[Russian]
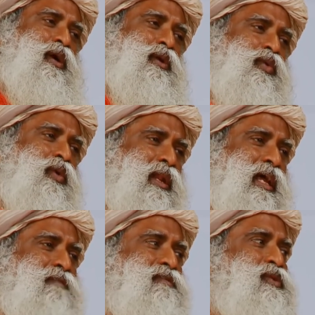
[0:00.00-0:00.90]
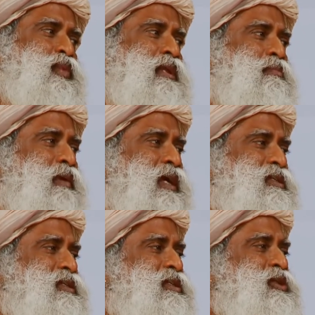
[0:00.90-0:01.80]
того, полюбит вас в ответ или
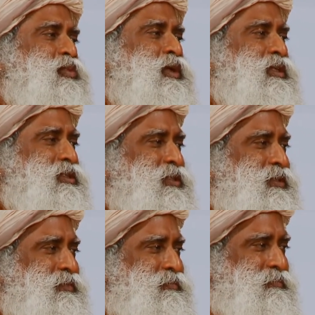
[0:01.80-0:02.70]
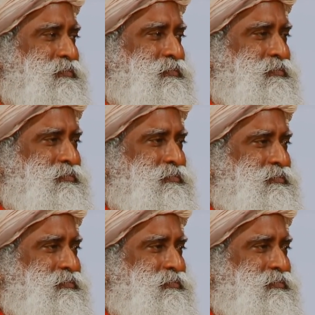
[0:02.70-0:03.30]
нет, ваша жизнь приятна.